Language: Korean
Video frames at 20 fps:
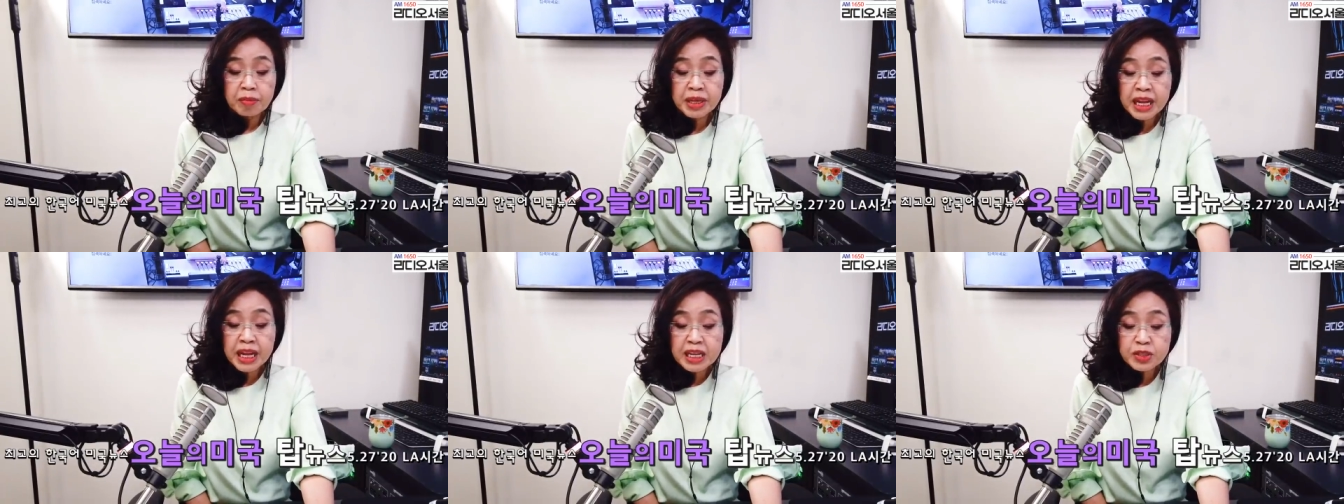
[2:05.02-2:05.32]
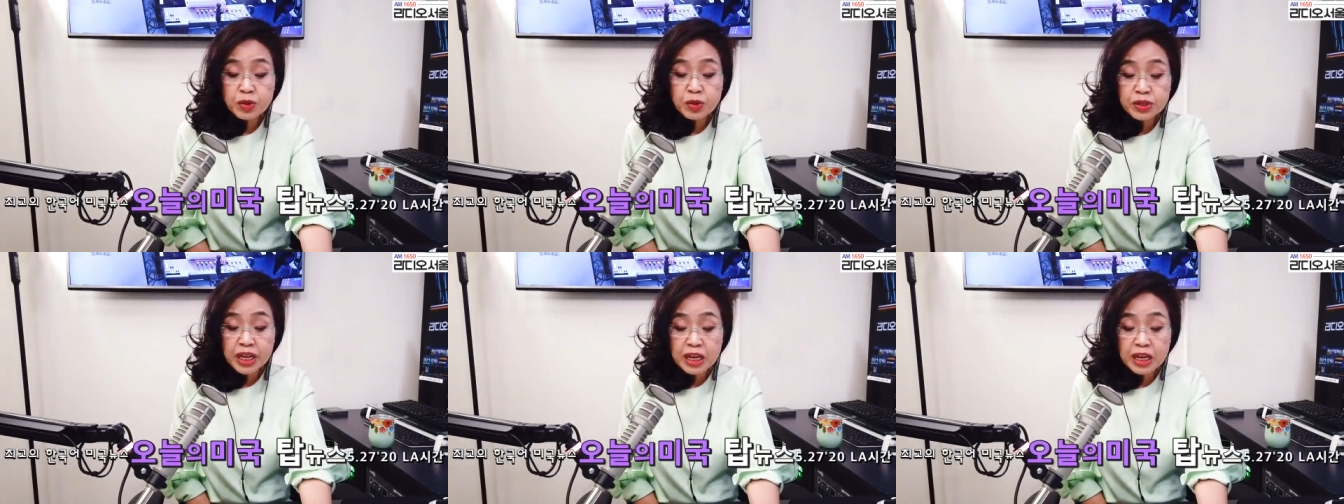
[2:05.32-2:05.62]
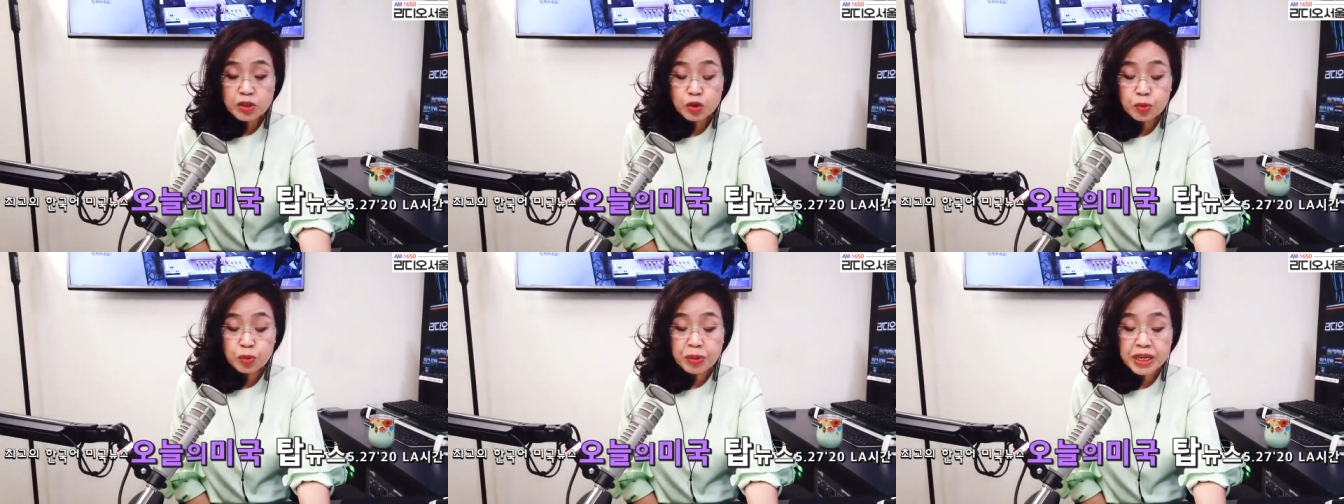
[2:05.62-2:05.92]

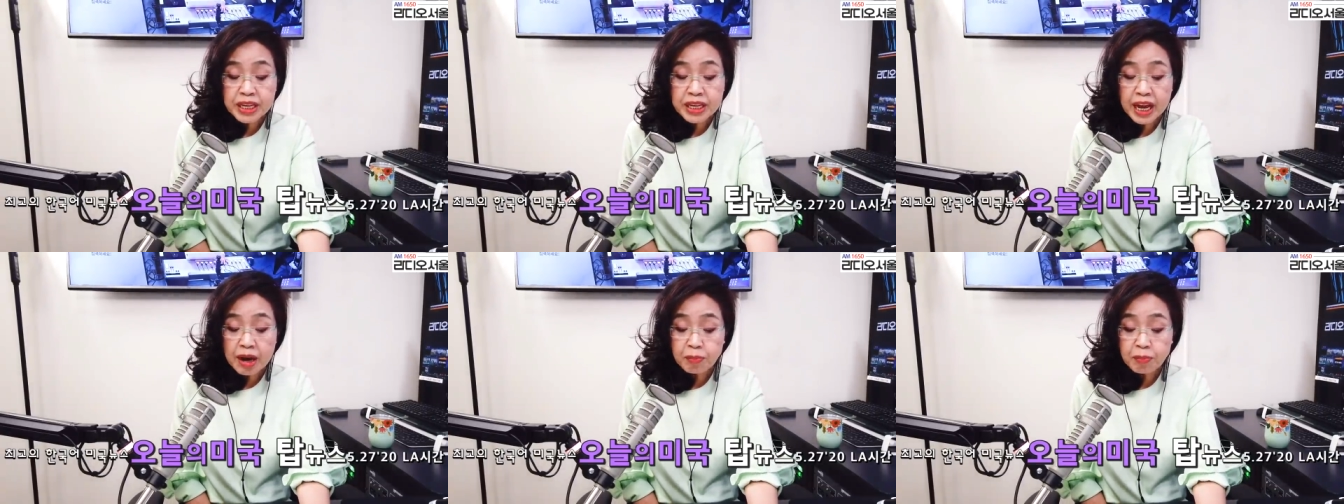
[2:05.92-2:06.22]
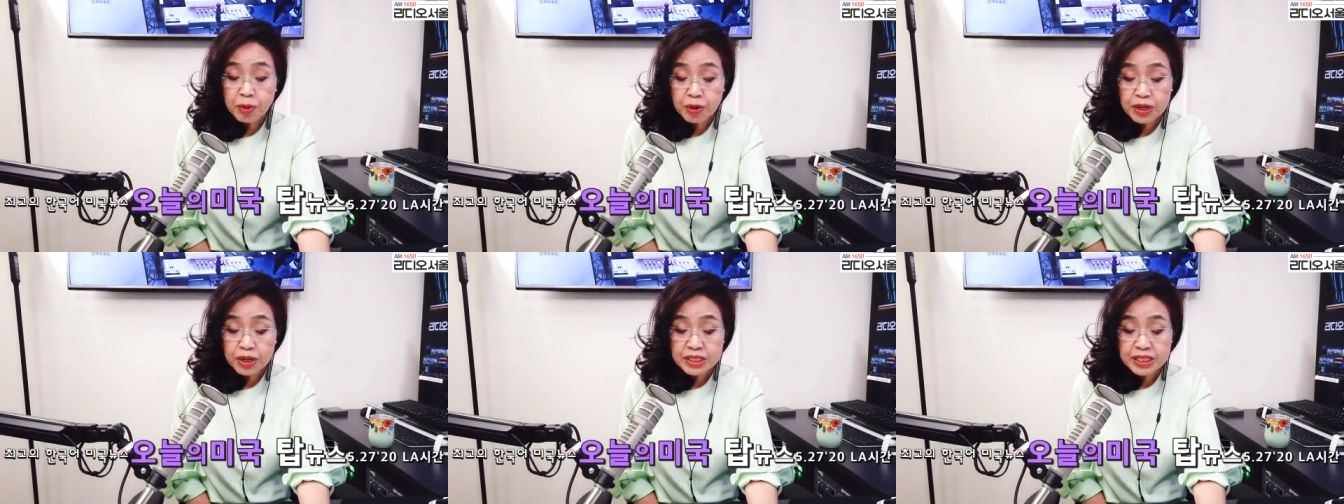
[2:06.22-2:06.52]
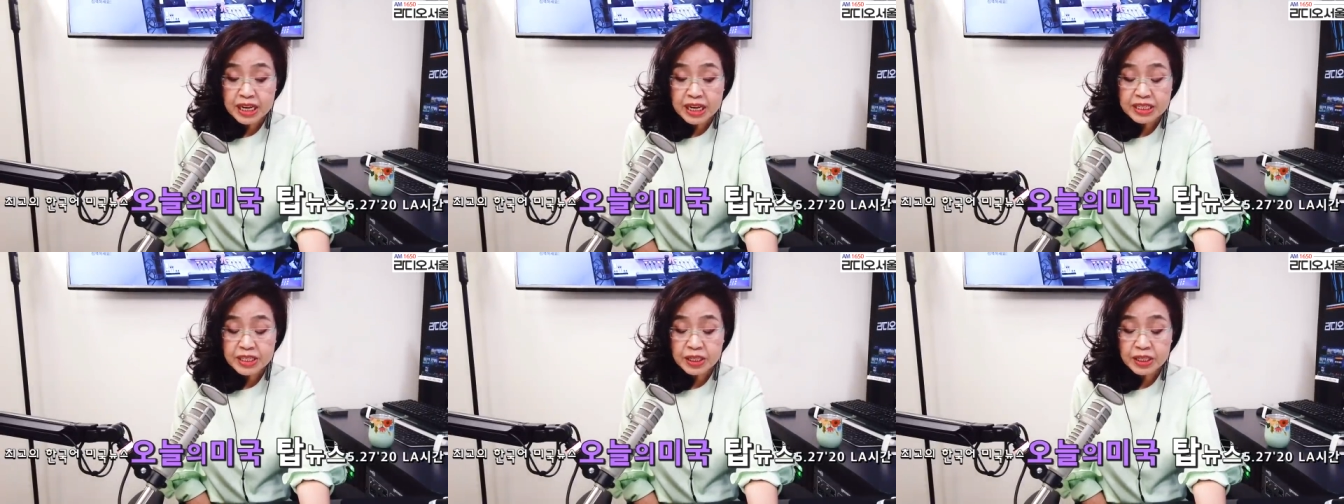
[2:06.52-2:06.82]
미네소타주
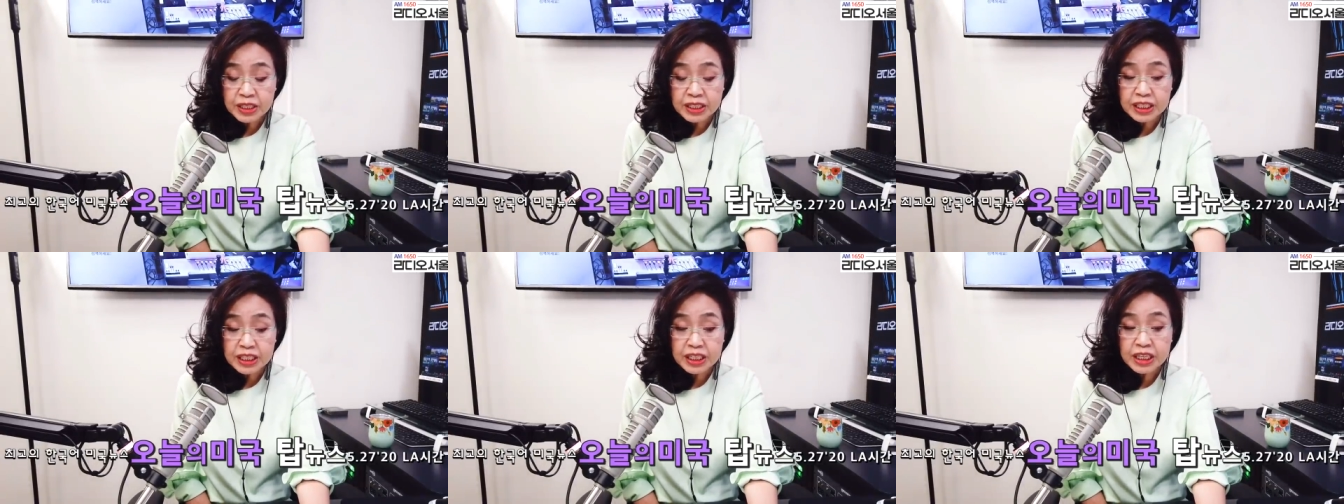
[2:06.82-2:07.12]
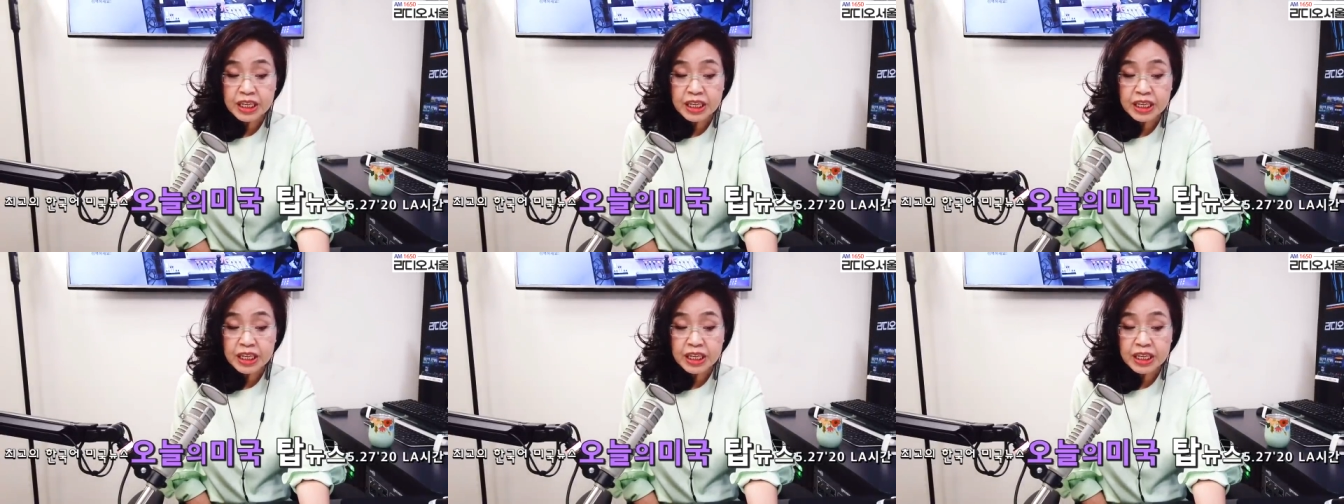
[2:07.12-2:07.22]
미니아폴리스에서는